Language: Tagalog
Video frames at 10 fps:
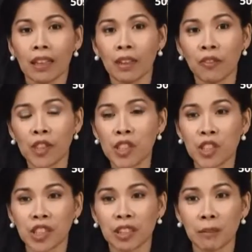in the first
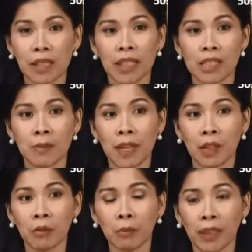30 minutes,
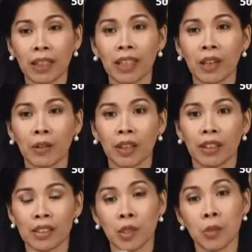merong pwedeng
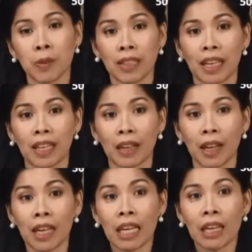gawin sa hospital na
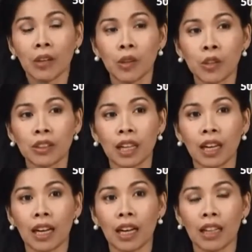could
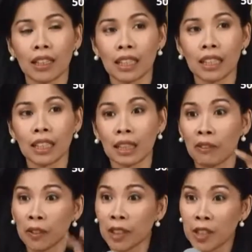uh, really Same.
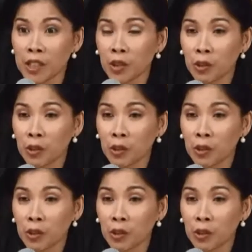reverse